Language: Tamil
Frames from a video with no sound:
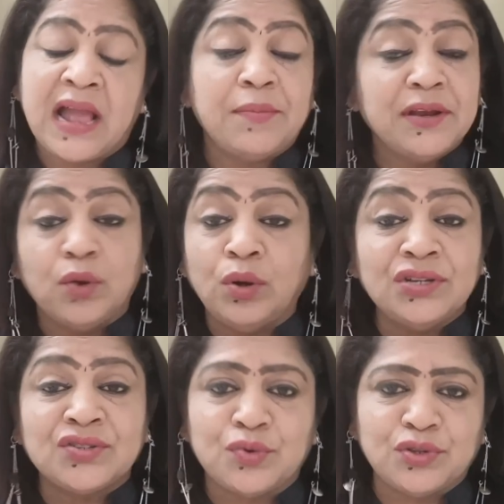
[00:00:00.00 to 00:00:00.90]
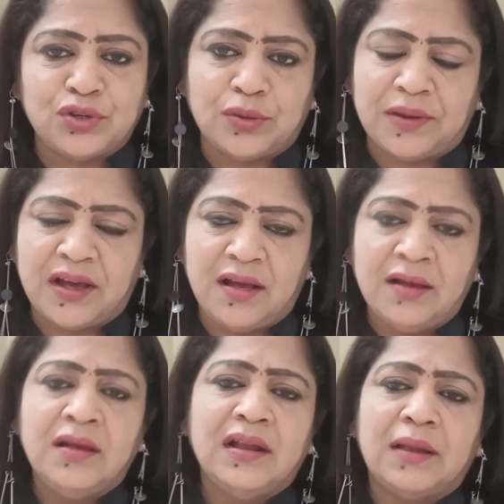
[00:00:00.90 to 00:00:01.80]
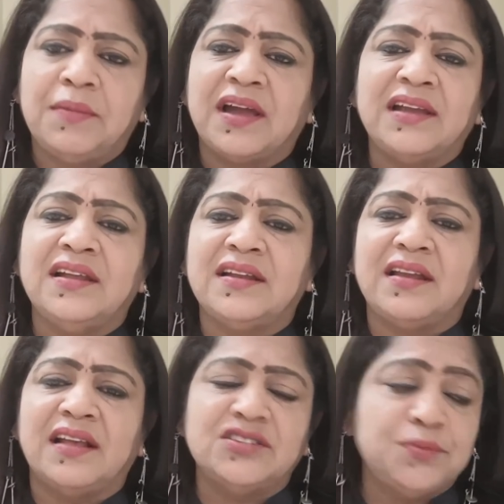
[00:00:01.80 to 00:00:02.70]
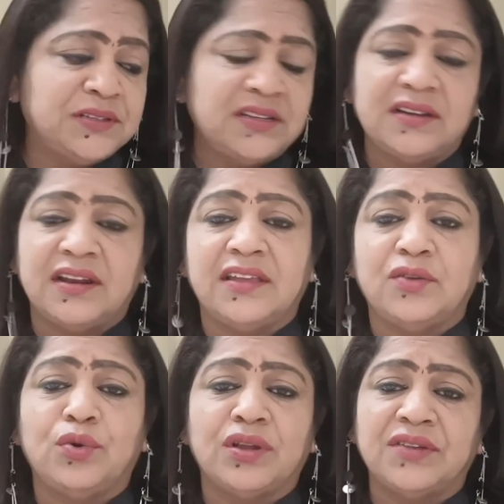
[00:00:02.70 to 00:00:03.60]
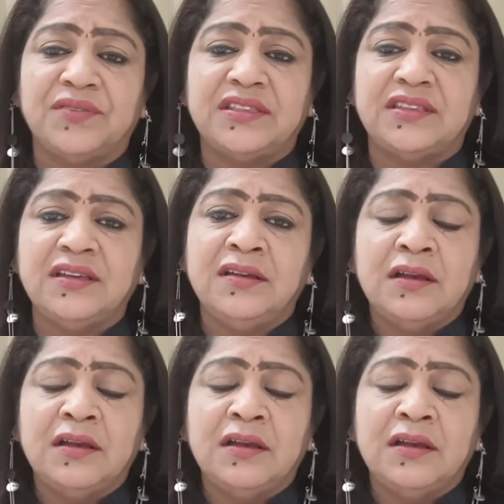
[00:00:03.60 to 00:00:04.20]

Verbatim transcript: அப்படி நோட்டீஸ் கொடுத்துட்டோம்னா நம்ம கையில் இருக்கிற அஞ்சு பத்து இருக்கிற ஏதோ ஒன்றத்தை விற்று